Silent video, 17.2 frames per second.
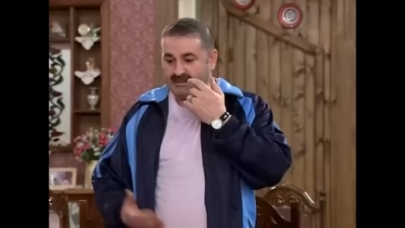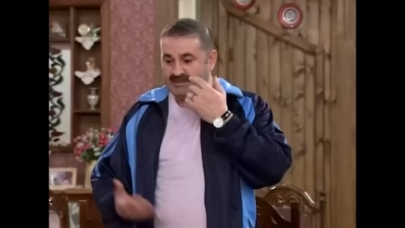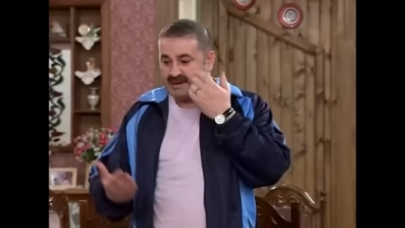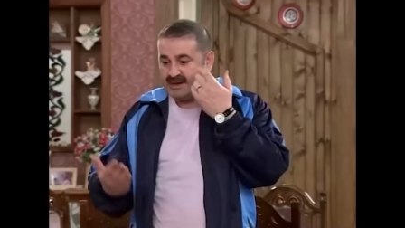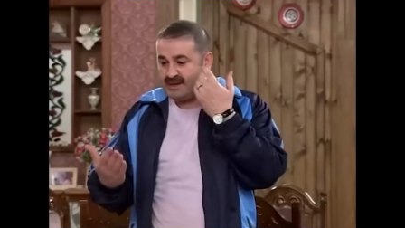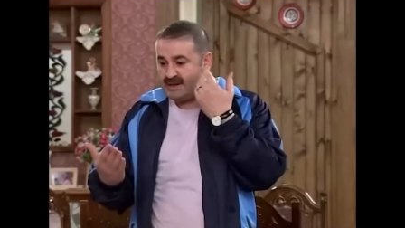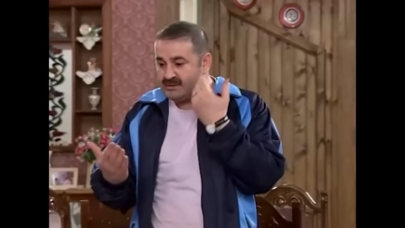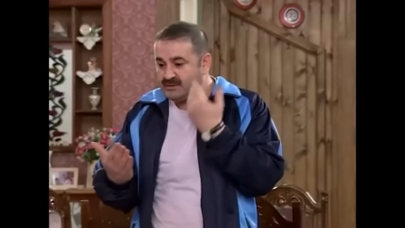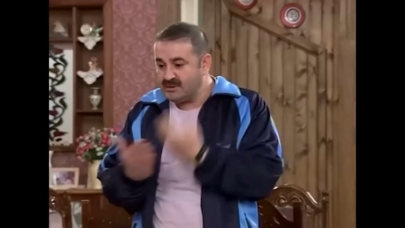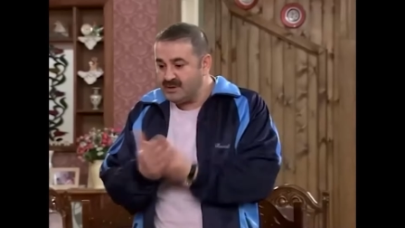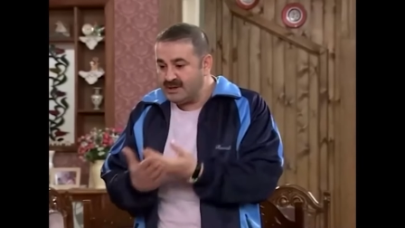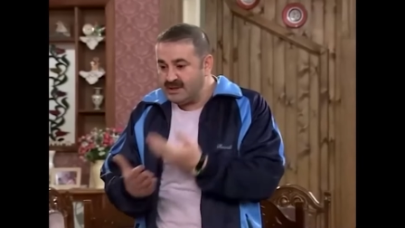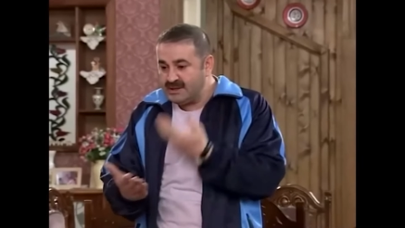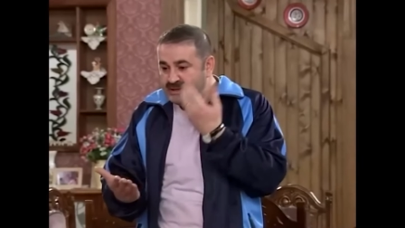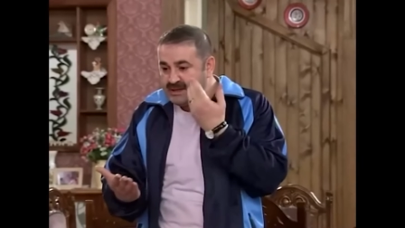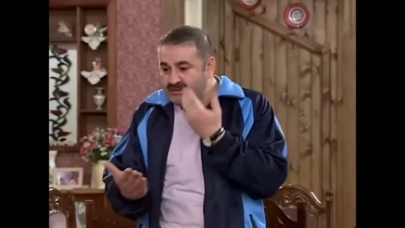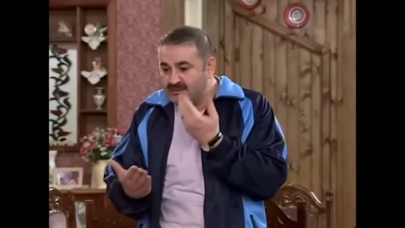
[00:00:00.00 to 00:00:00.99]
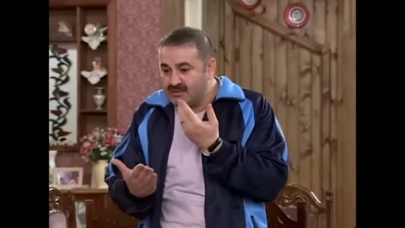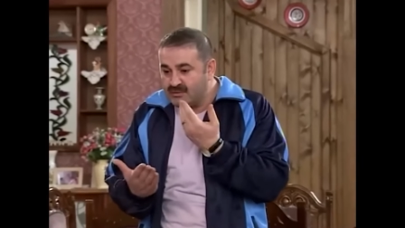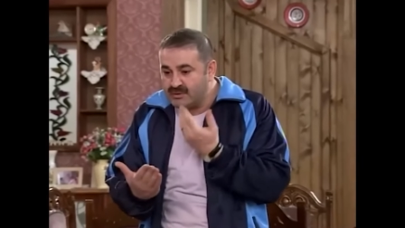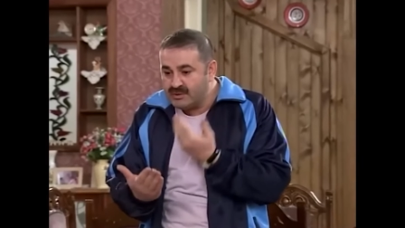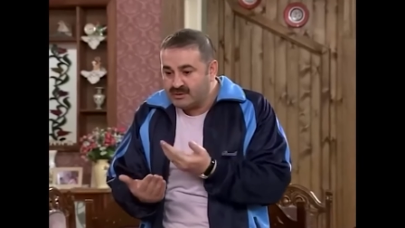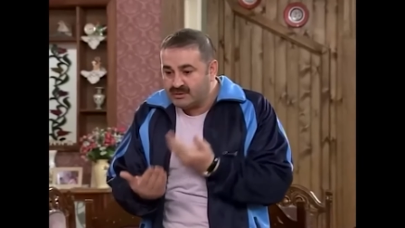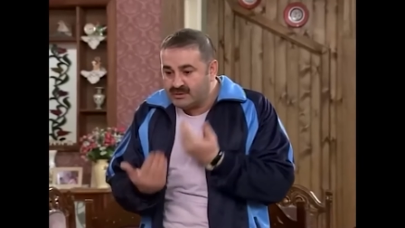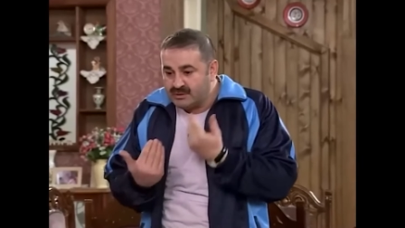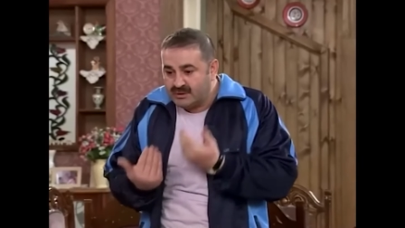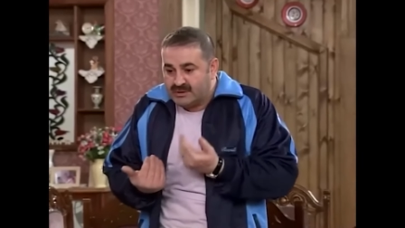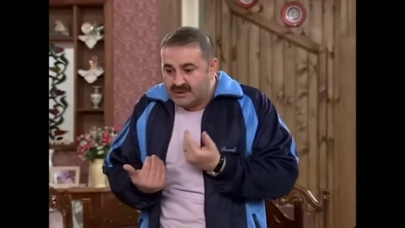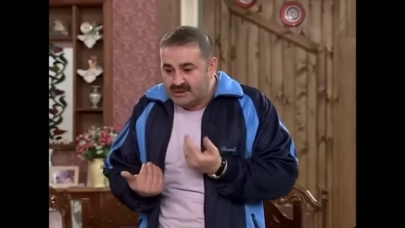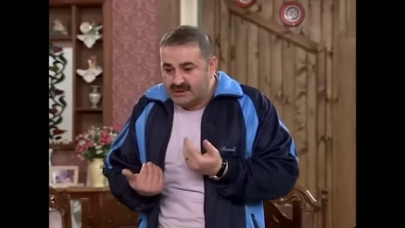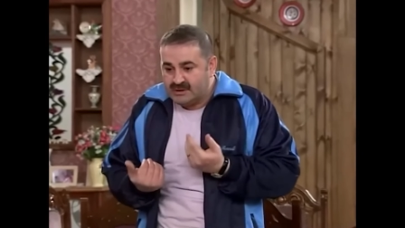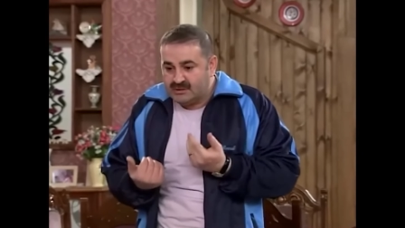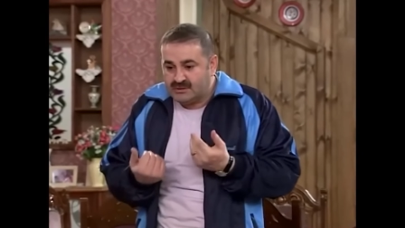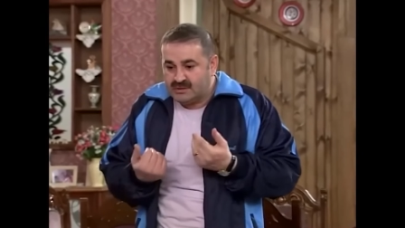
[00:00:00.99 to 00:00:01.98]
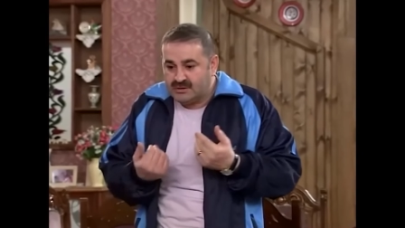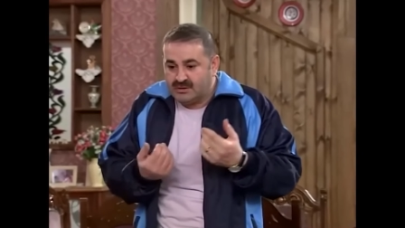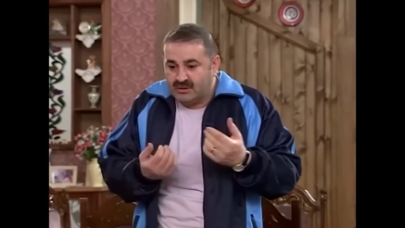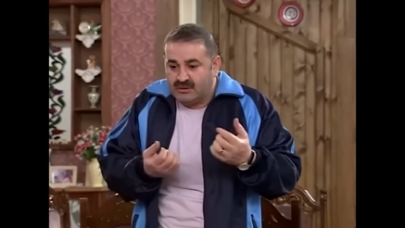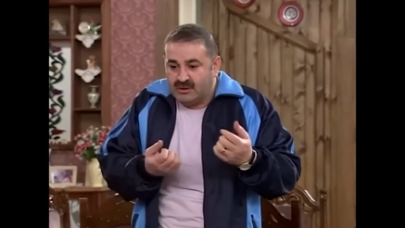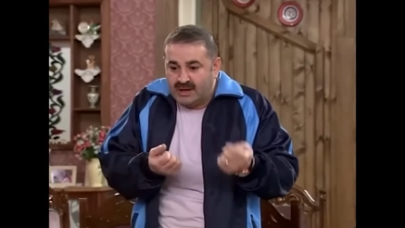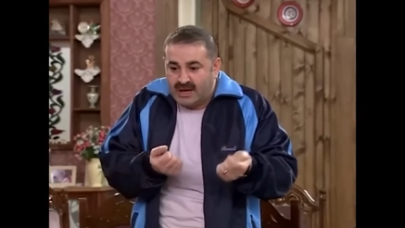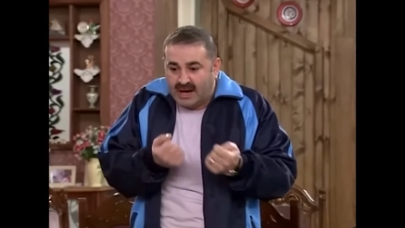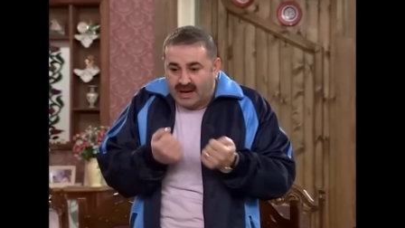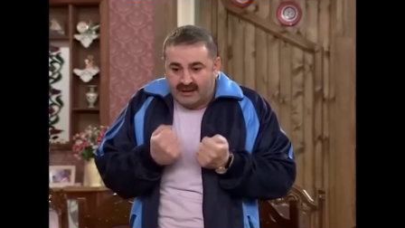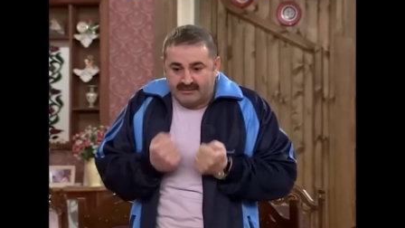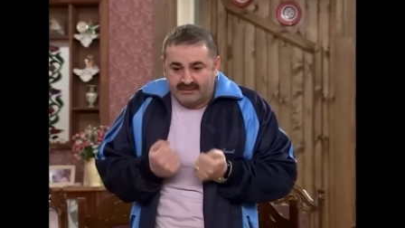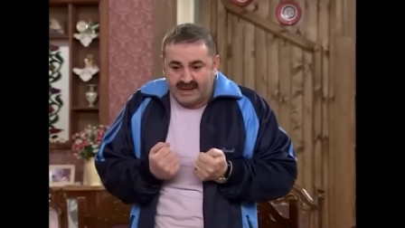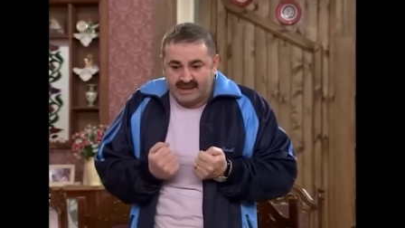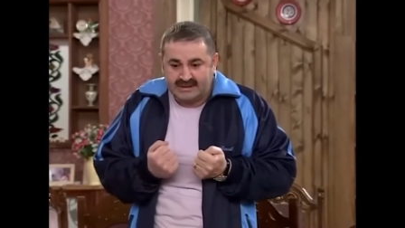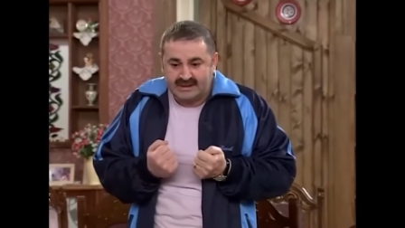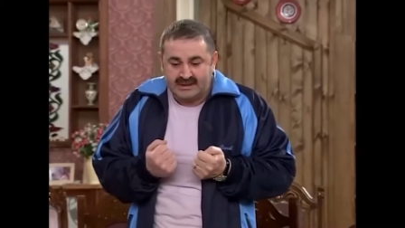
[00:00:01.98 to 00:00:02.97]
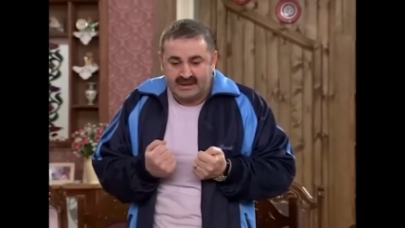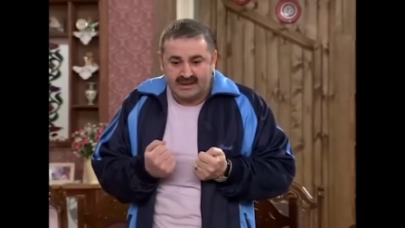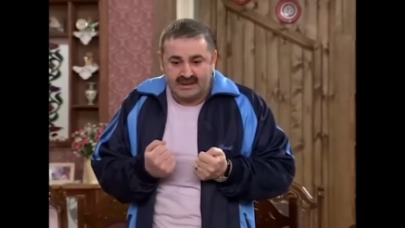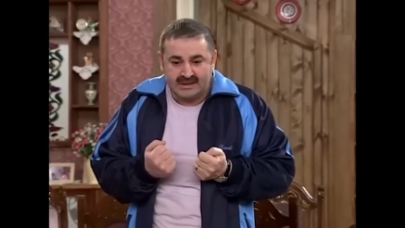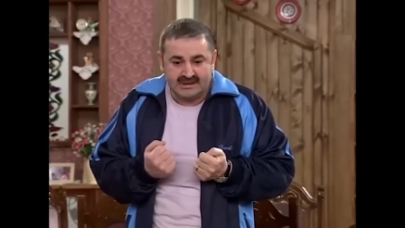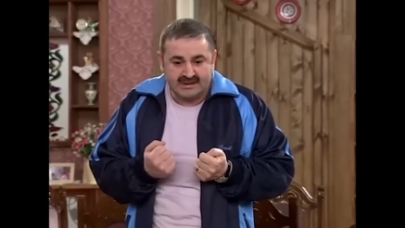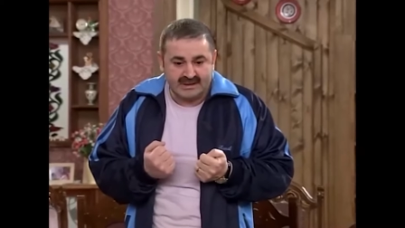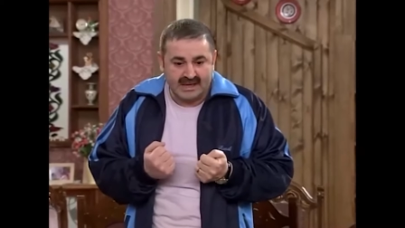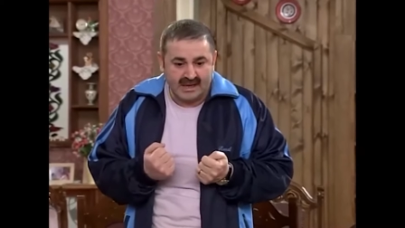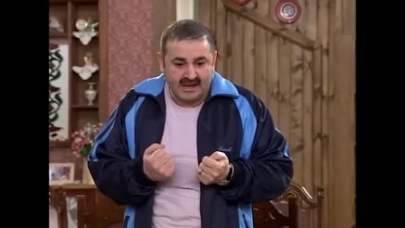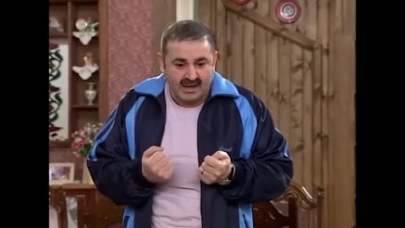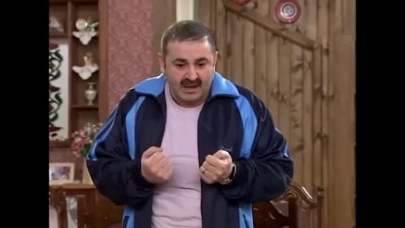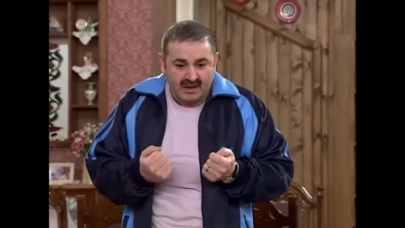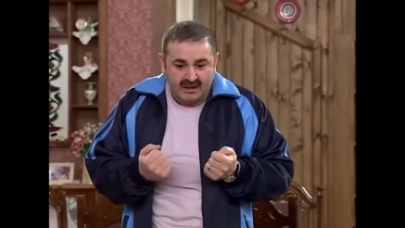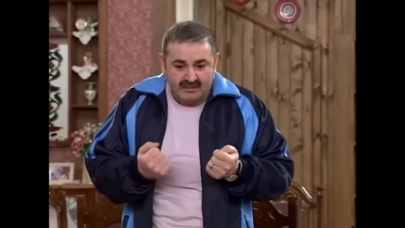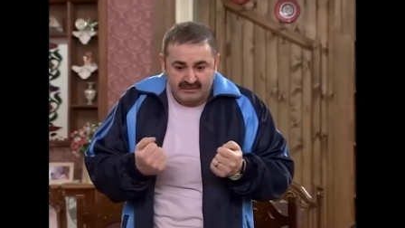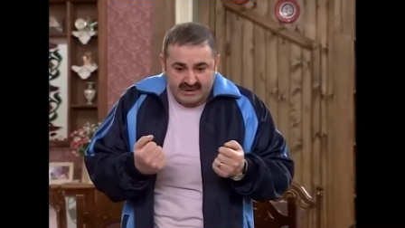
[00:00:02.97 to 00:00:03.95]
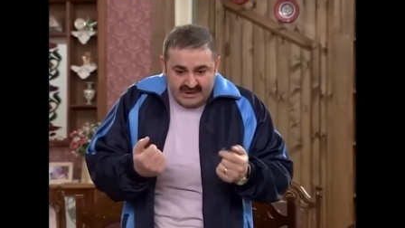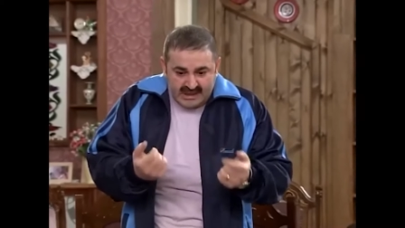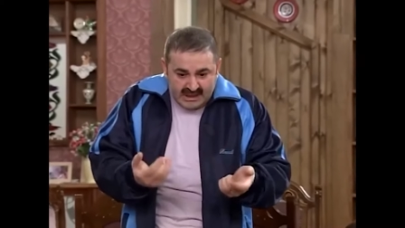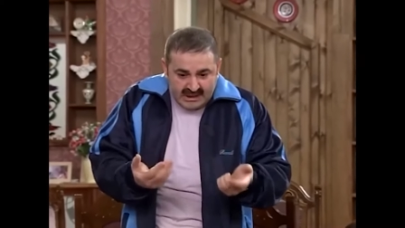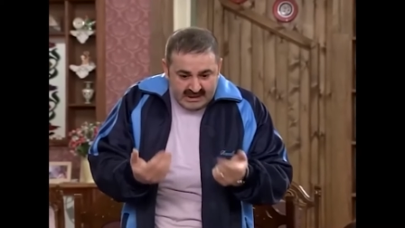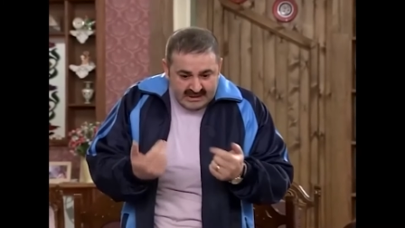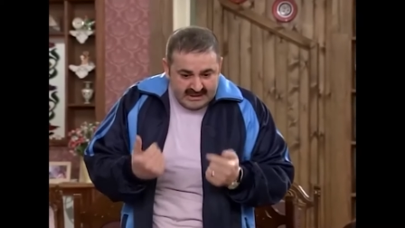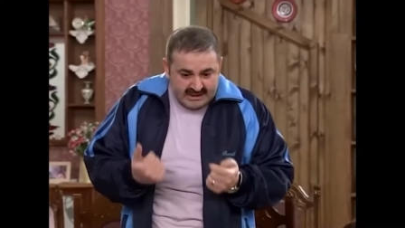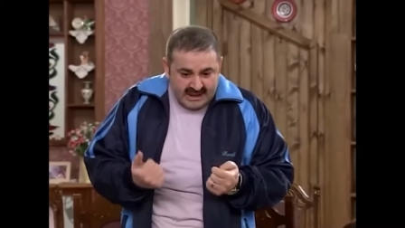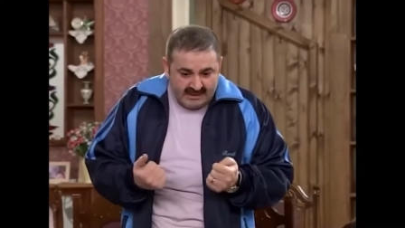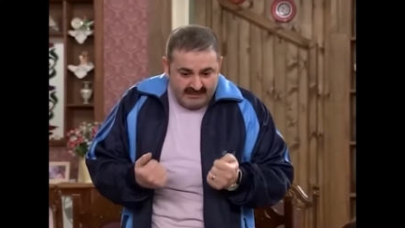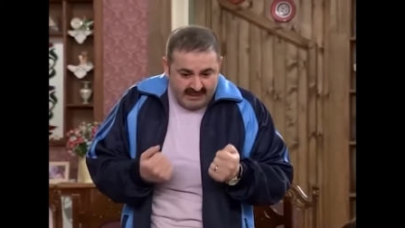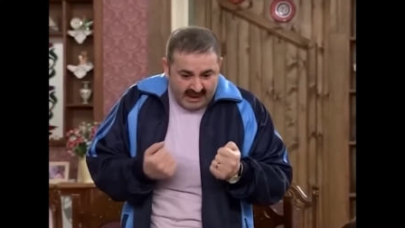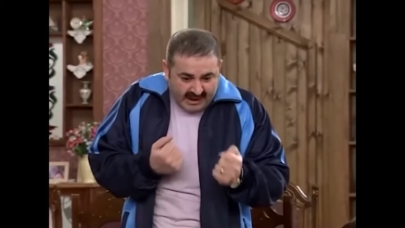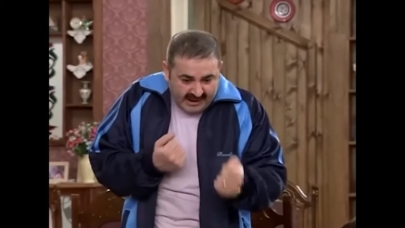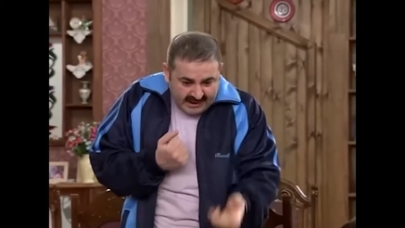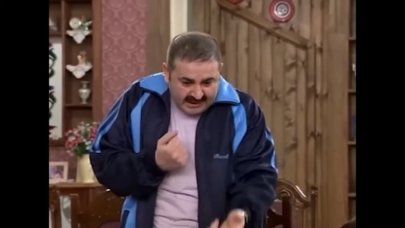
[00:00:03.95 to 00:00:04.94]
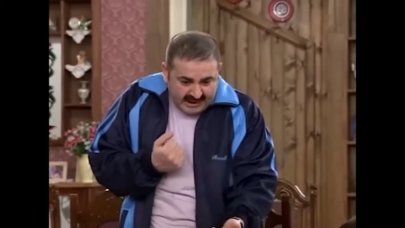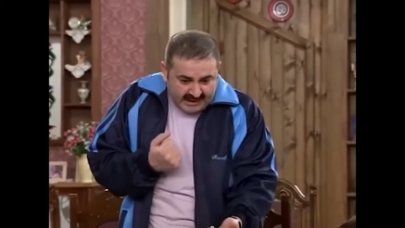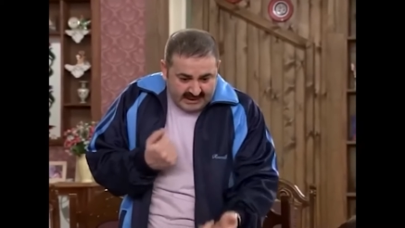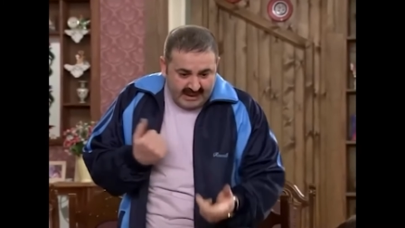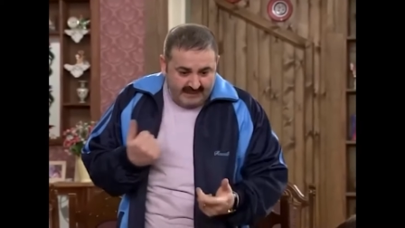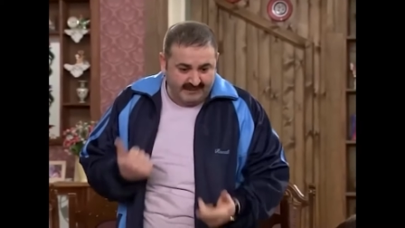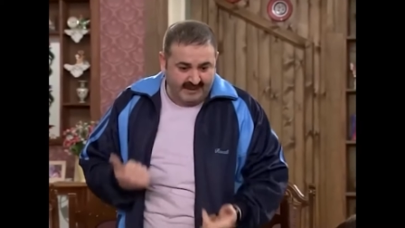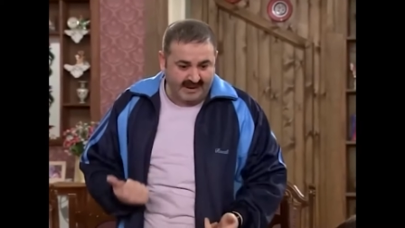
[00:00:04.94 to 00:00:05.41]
Ama bana ne söyleyeceğimi unutturdun şimdi. Çünkü öyle almaz. İnsan bir şey ister, bir hareket